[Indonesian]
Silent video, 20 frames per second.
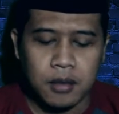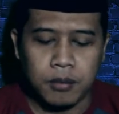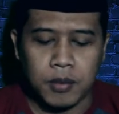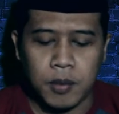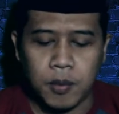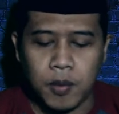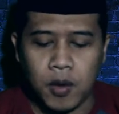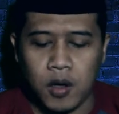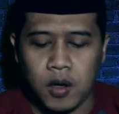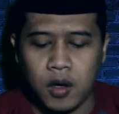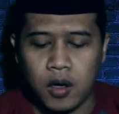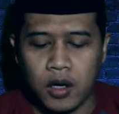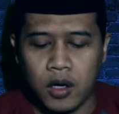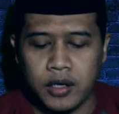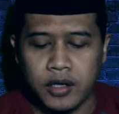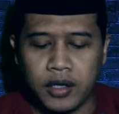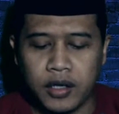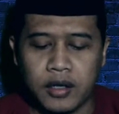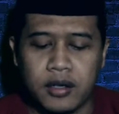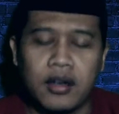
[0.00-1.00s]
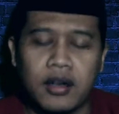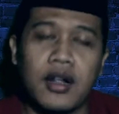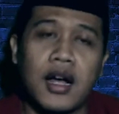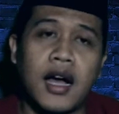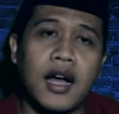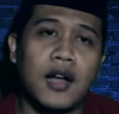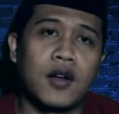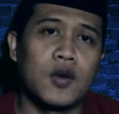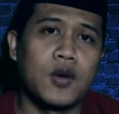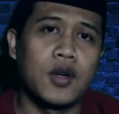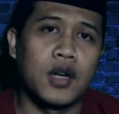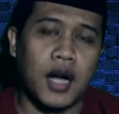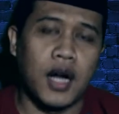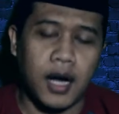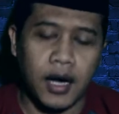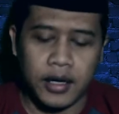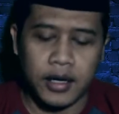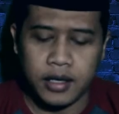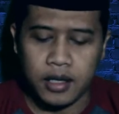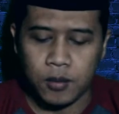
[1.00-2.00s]
memohon
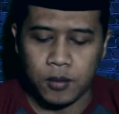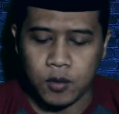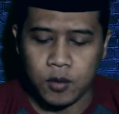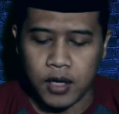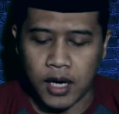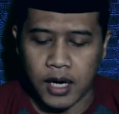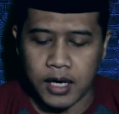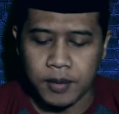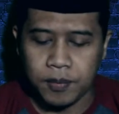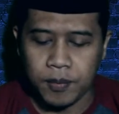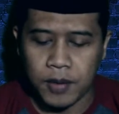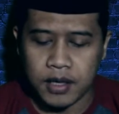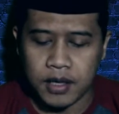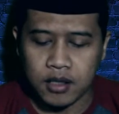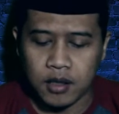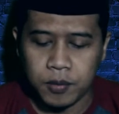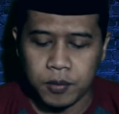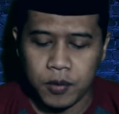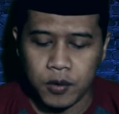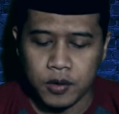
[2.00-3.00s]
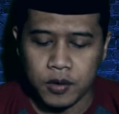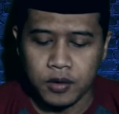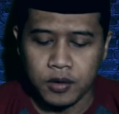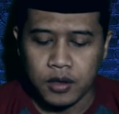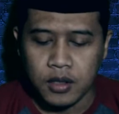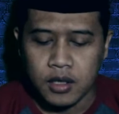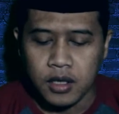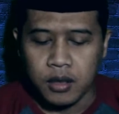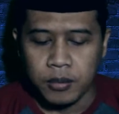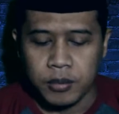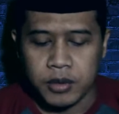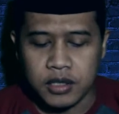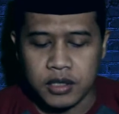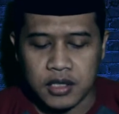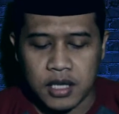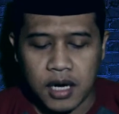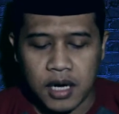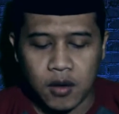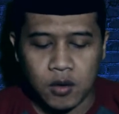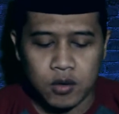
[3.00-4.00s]
anugerah ilmu gaib, ataupun
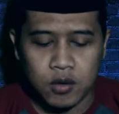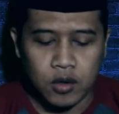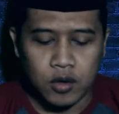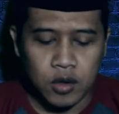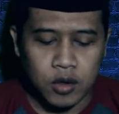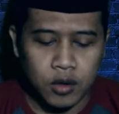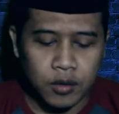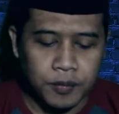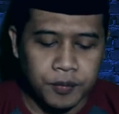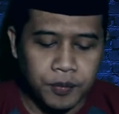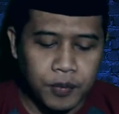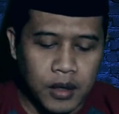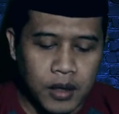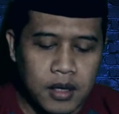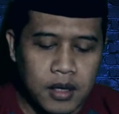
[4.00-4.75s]
bisa untuk